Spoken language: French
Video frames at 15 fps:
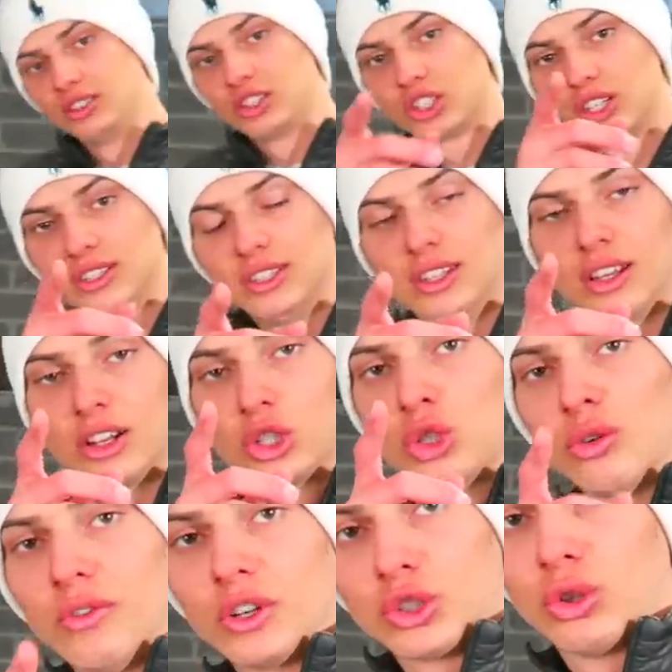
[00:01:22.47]
Déjà, si t'as un
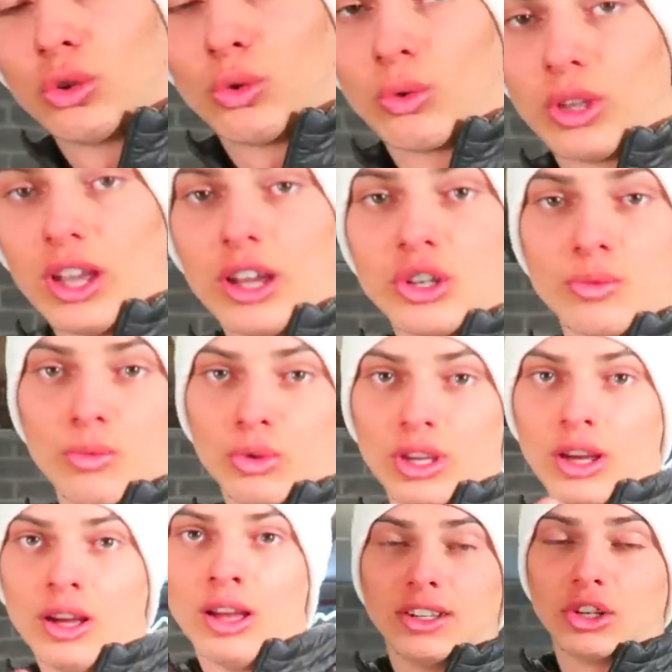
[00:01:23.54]
chauffage dans ton garage, mon
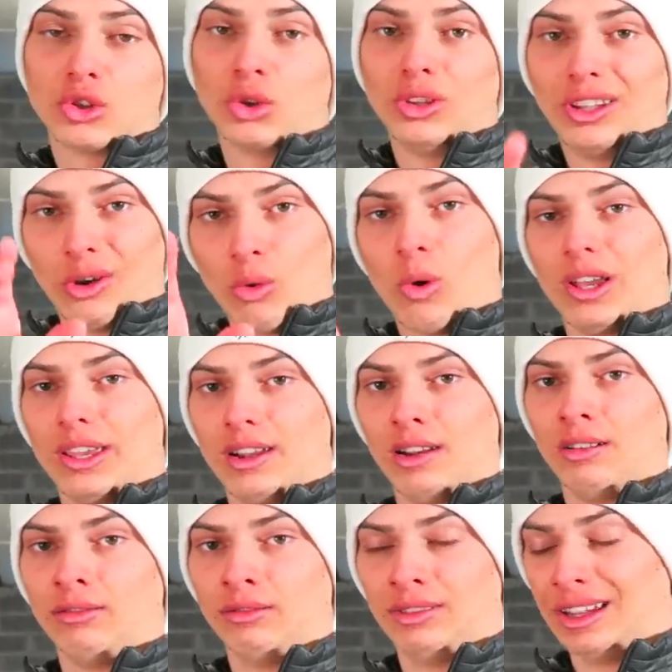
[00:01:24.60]
gars, sache que t'es royal.